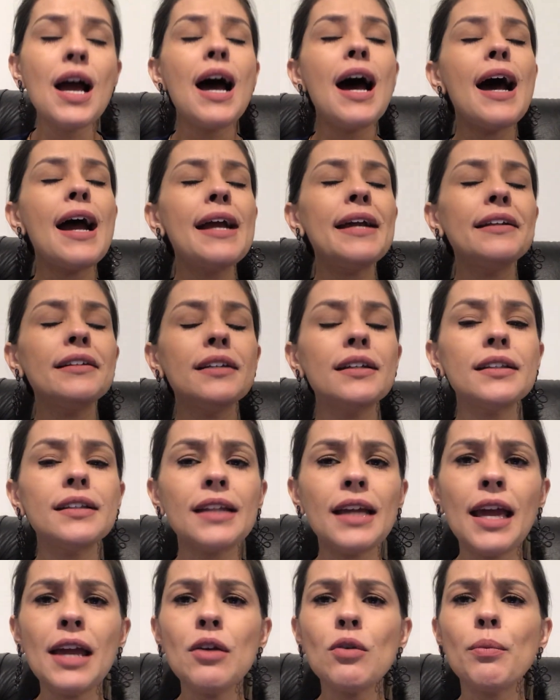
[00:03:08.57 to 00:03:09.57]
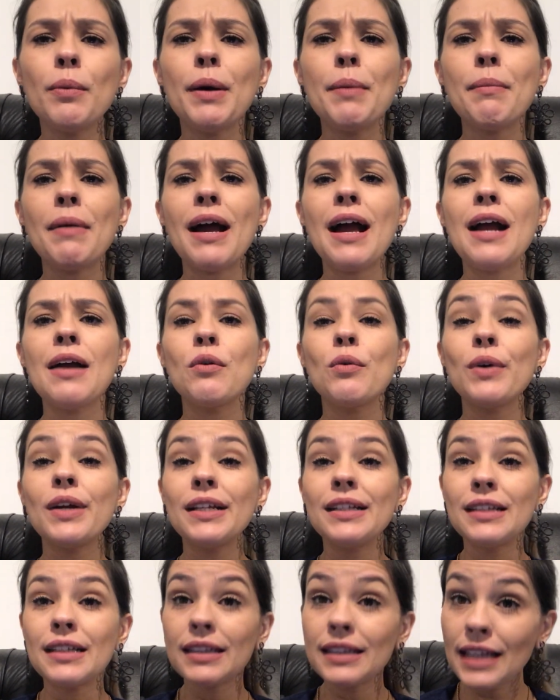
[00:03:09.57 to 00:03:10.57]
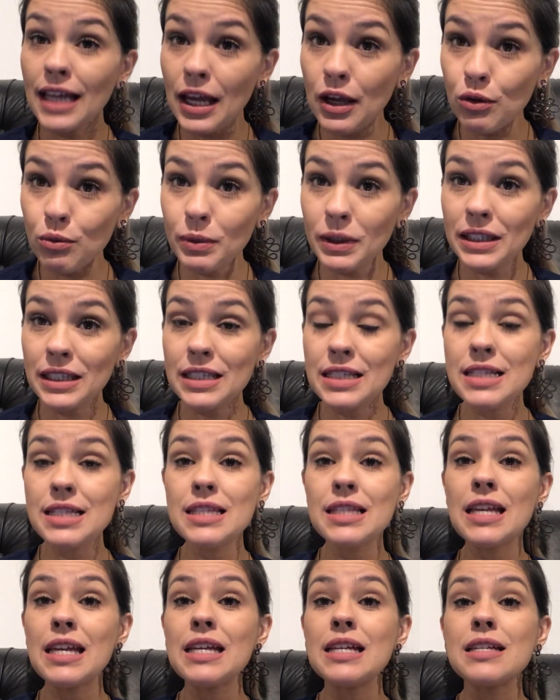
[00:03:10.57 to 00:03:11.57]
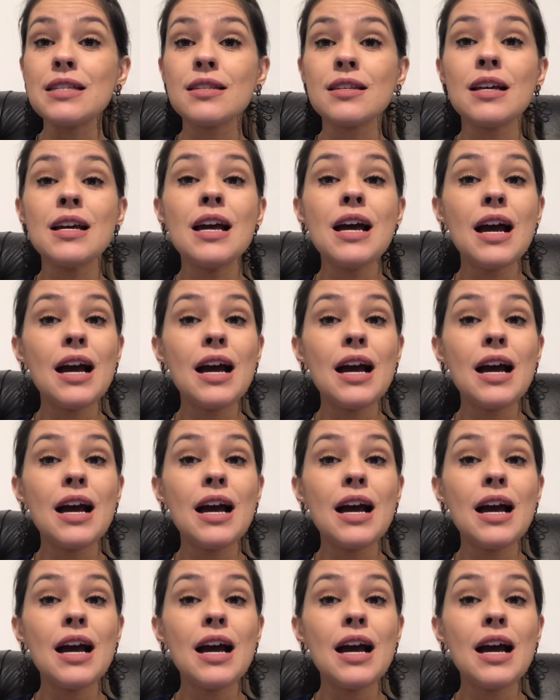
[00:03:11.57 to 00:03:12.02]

ainda tenha uma mágoa, ainda tenha uma tristeza,